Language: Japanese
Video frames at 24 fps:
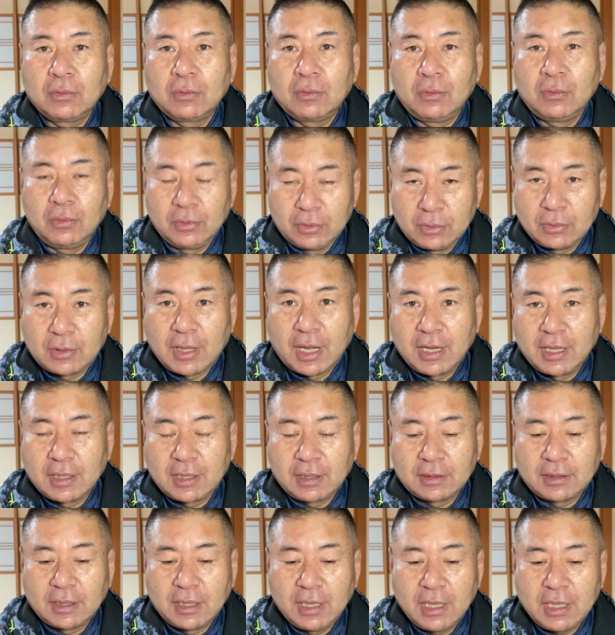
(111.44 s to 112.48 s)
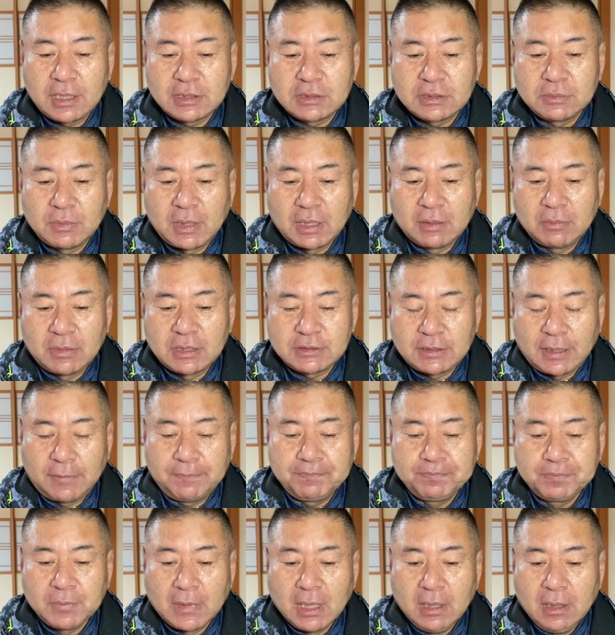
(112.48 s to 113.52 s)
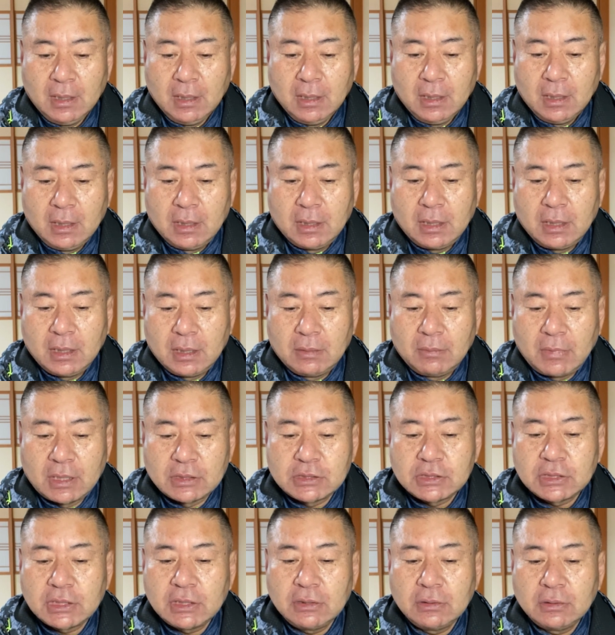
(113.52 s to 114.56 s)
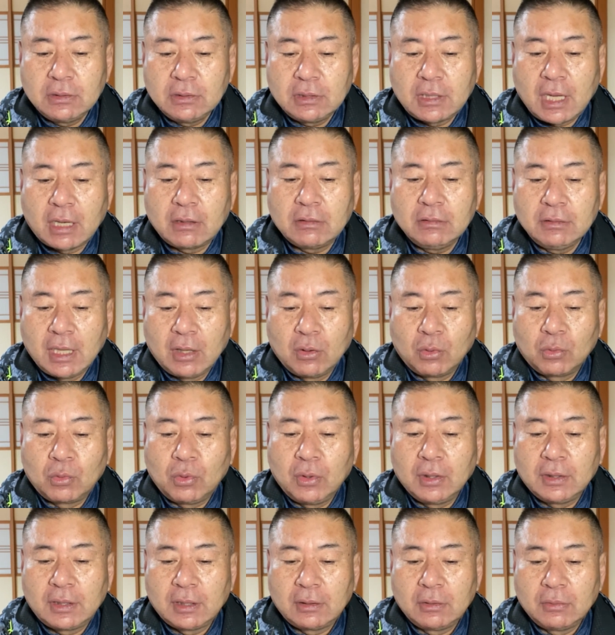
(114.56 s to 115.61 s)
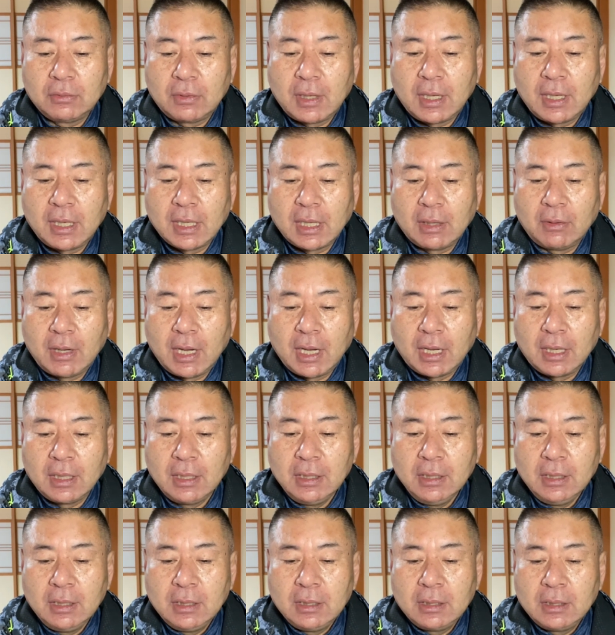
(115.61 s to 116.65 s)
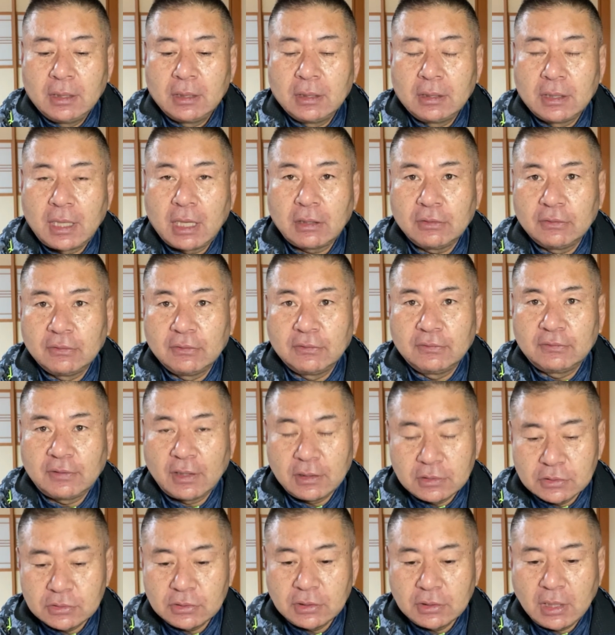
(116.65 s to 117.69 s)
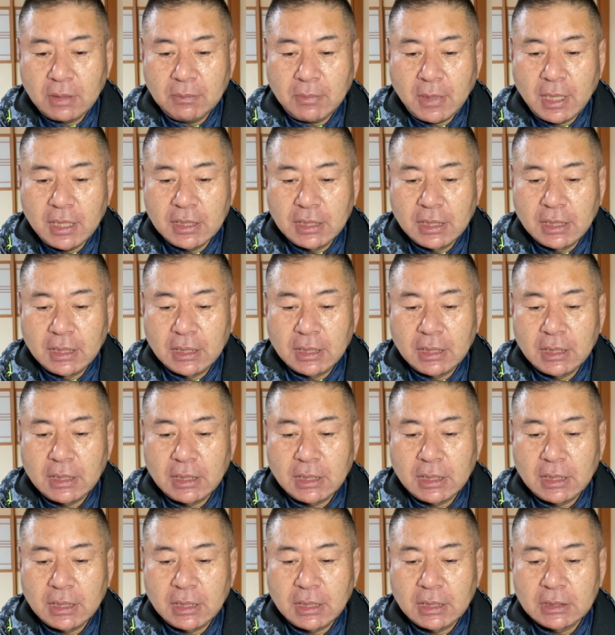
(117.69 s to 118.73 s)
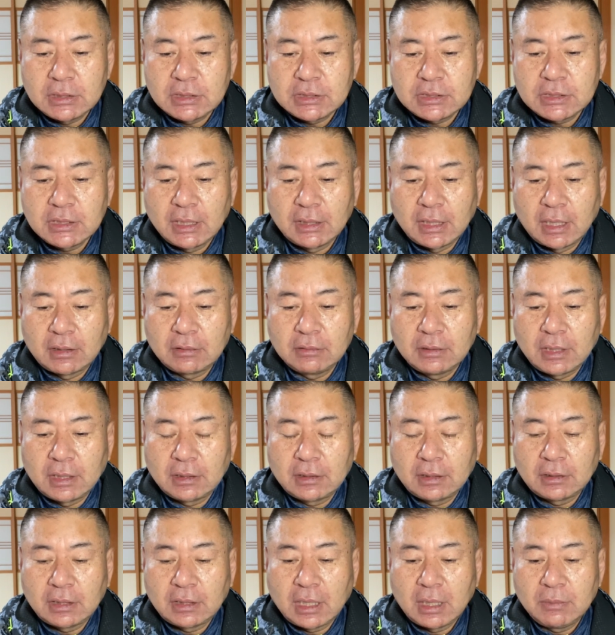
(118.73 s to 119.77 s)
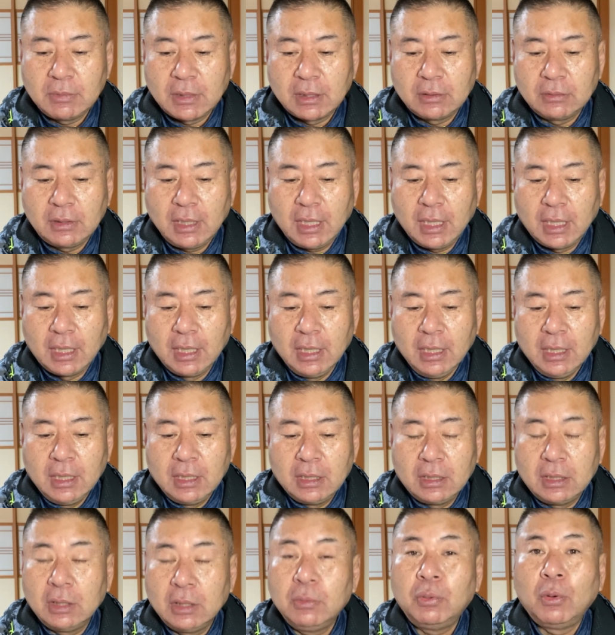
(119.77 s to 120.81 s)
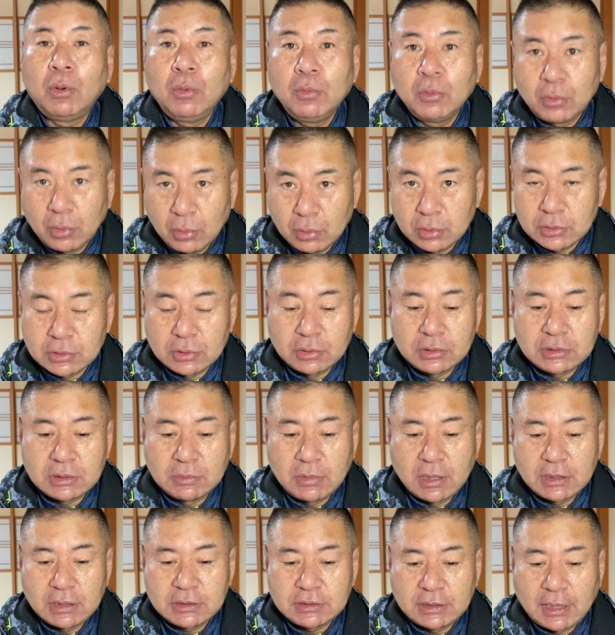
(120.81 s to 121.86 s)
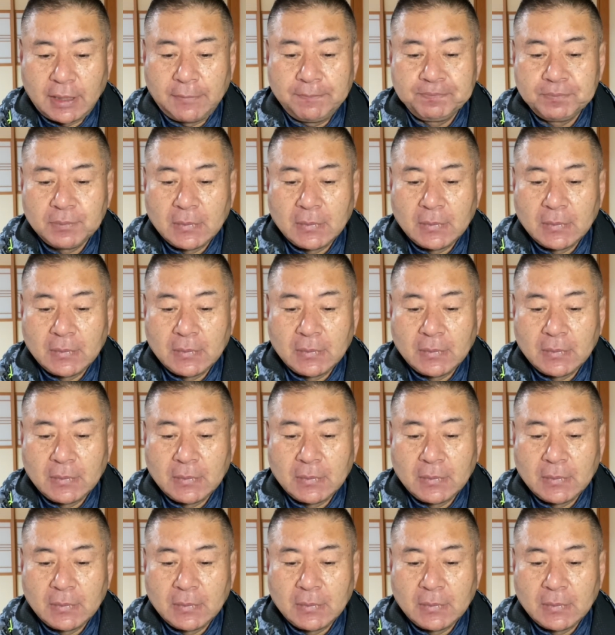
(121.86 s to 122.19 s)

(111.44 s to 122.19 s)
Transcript: こういう考え方が始まりました。えー、まあ、地球100年を超えている我が家は、約30年前に父が亡くなったタイミングでリフォーム工事をしました。